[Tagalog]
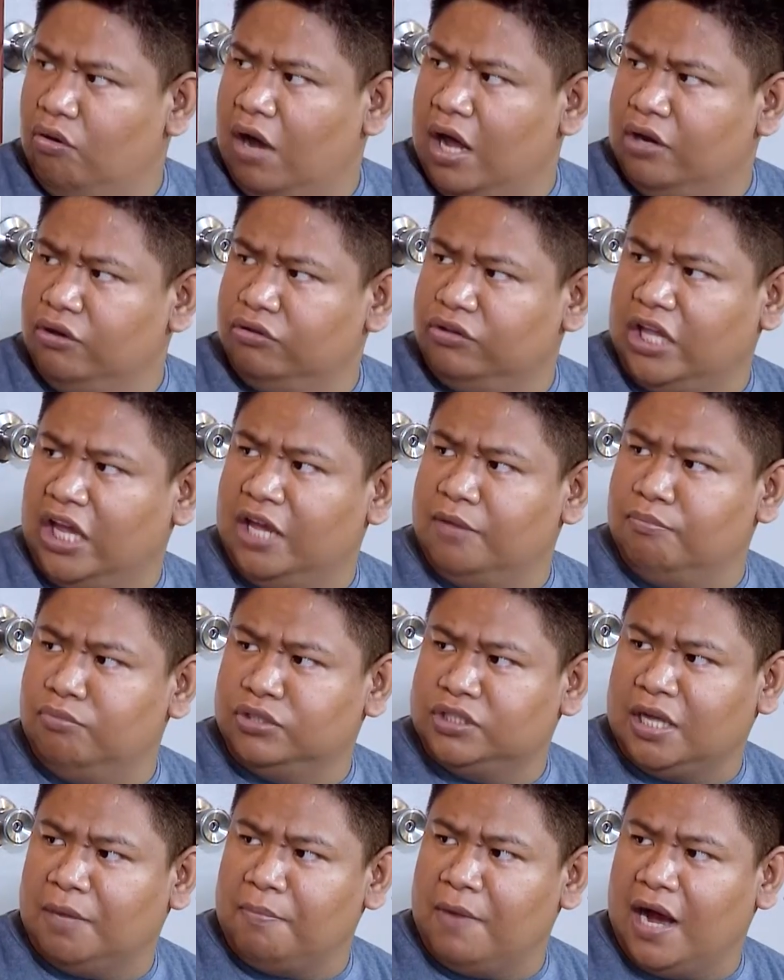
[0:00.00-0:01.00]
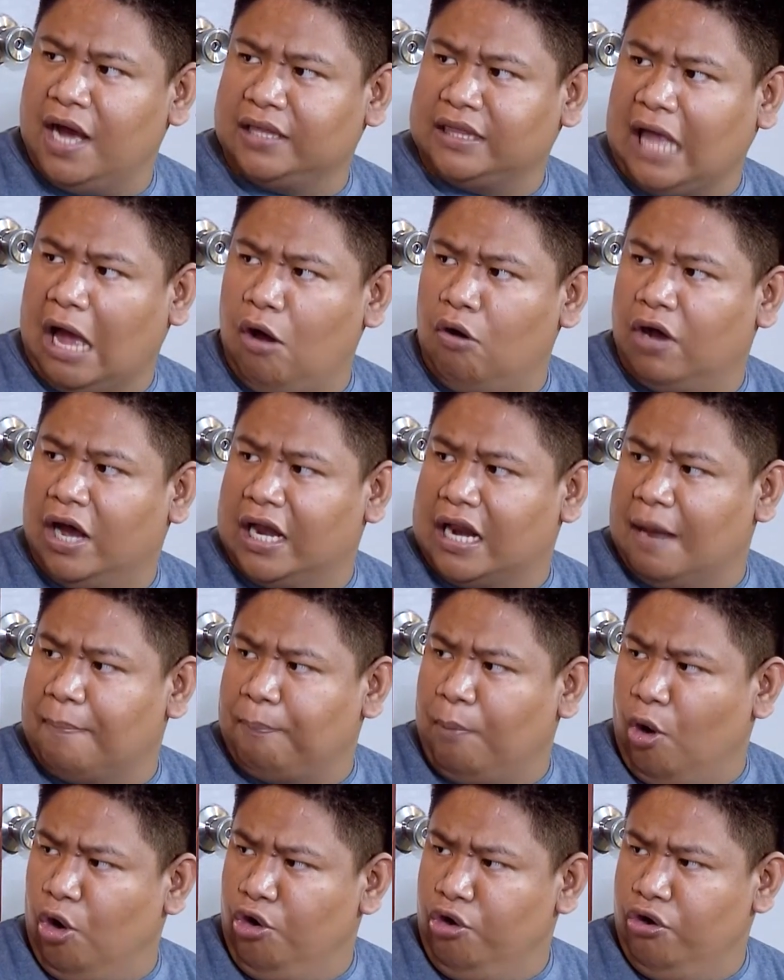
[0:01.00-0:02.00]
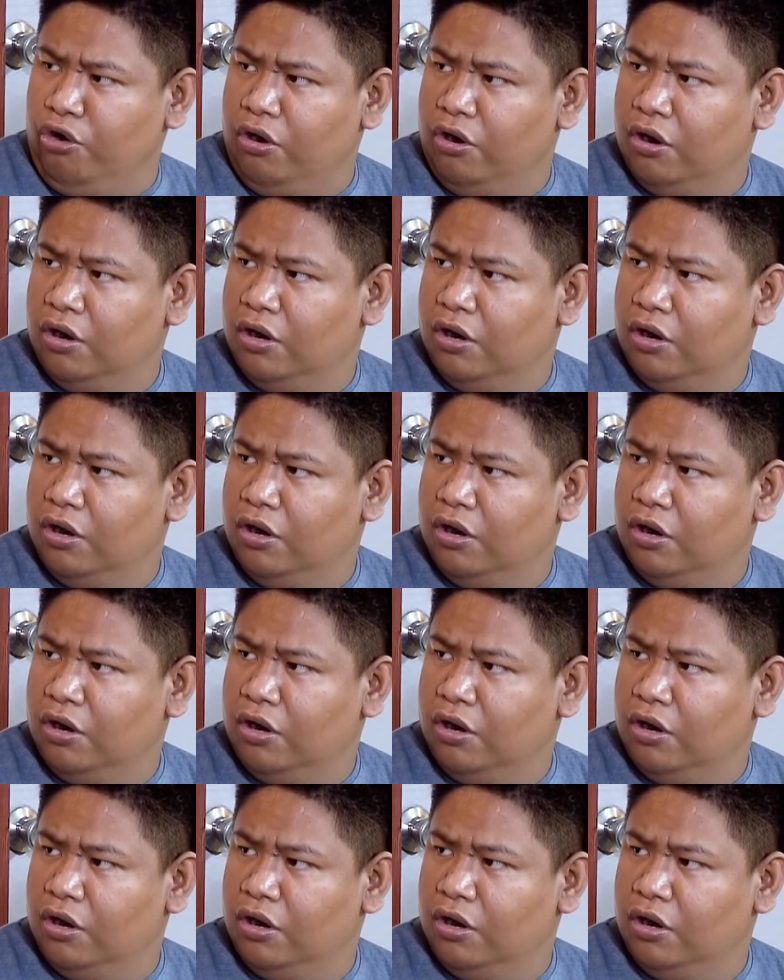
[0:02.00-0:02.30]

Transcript: ano? pa. Ano tingin mo sa mga tao, garapon?